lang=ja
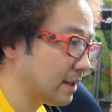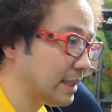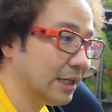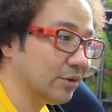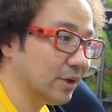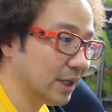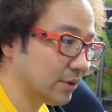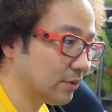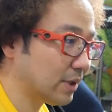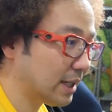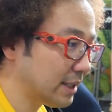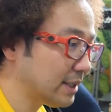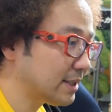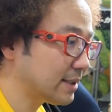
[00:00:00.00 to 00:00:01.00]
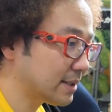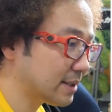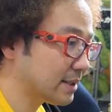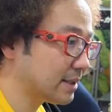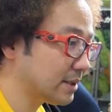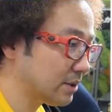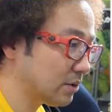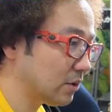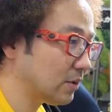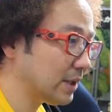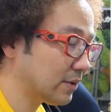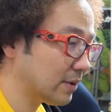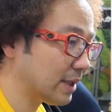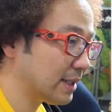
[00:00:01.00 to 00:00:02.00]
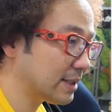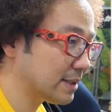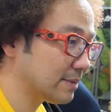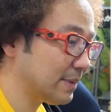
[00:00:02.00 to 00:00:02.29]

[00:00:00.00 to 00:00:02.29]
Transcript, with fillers: 宿屋とかありつつ、道具屋とかありつ